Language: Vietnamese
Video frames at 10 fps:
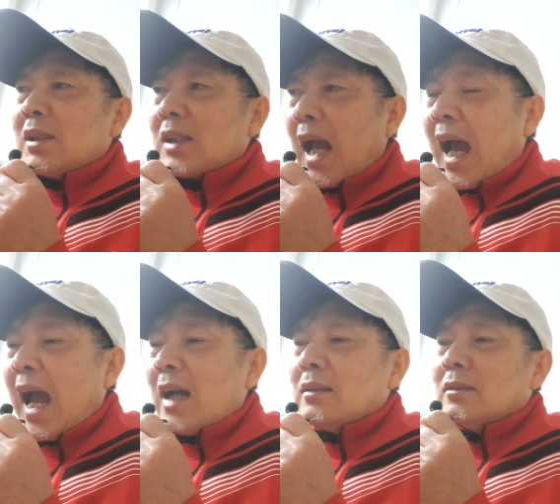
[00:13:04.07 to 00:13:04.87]
bít
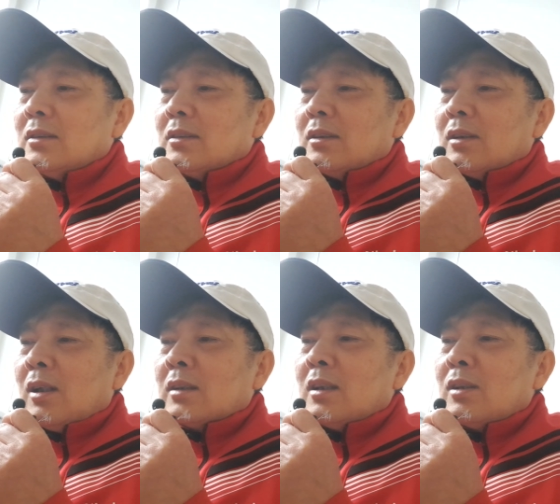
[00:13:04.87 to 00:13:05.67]
xà
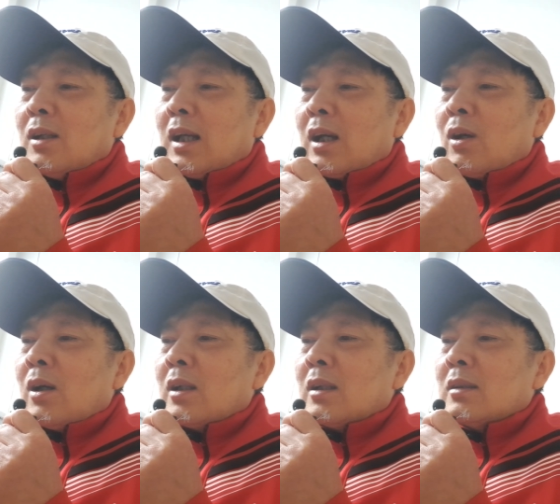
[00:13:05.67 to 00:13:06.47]
họ chỉ nói là
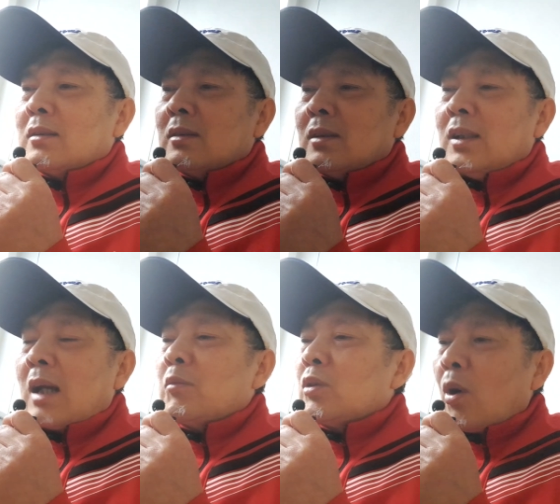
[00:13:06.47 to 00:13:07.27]
họ đi
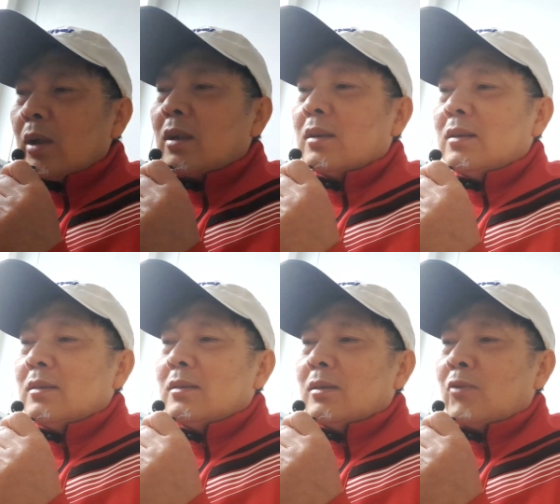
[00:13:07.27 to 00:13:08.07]
ăn buổi tối thôi
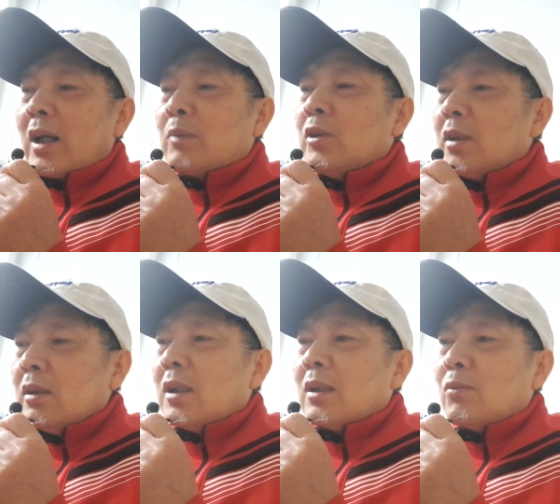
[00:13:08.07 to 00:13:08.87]
hoặc ăn buổi
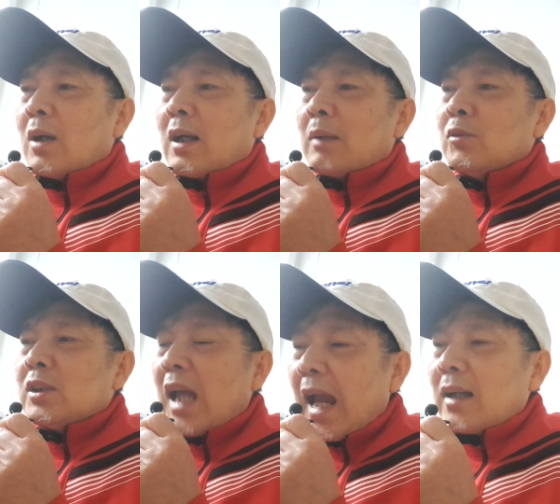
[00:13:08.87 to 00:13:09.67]
trưa hoặc ăn buổi
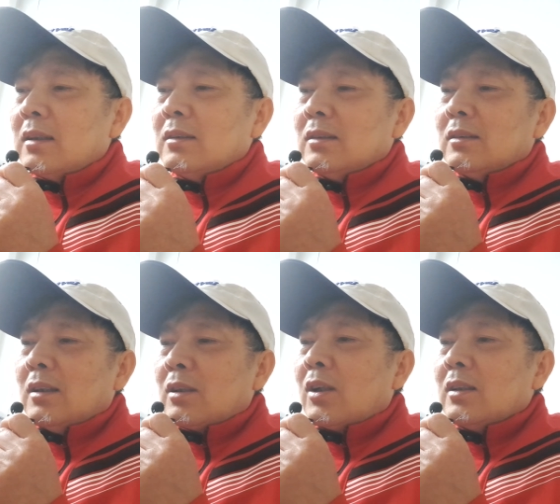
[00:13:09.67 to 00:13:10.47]
sáng
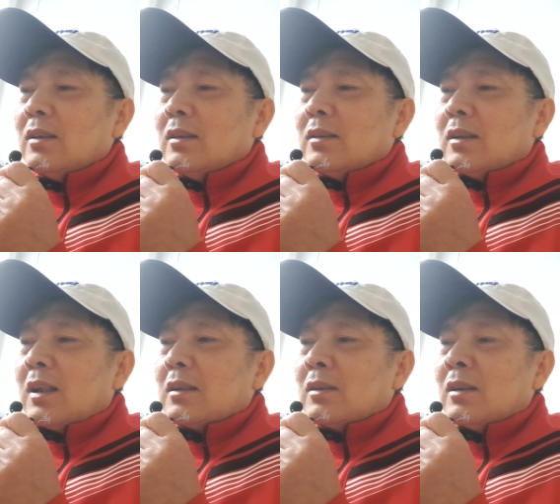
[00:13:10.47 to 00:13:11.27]
vậy thôi
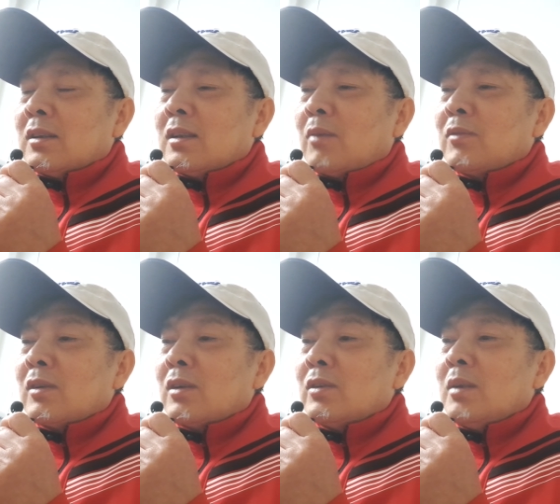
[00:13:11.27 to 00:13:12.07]
đó, chứ
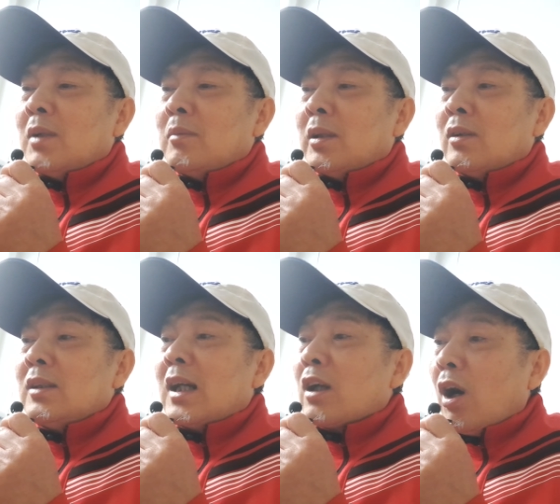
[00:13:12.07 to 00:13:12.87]
không nói như mình mình nói
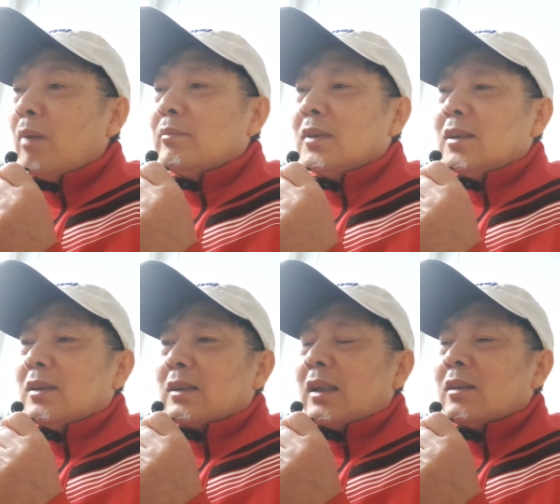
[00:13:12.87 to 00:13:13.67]
đi ăn cơm
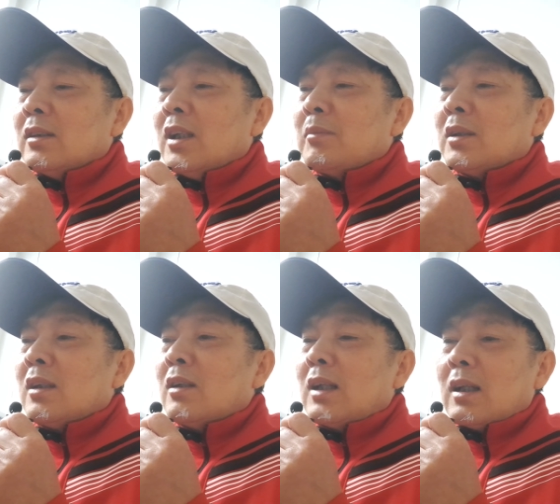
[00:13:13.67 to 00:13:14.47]
tại vì người Việt mình
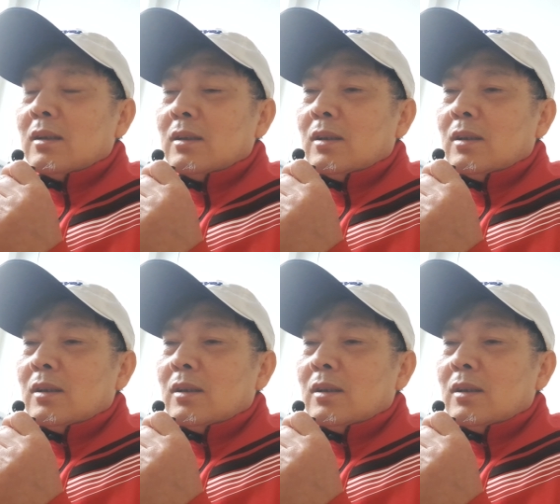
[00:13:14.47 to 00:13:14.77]
chỉ nói là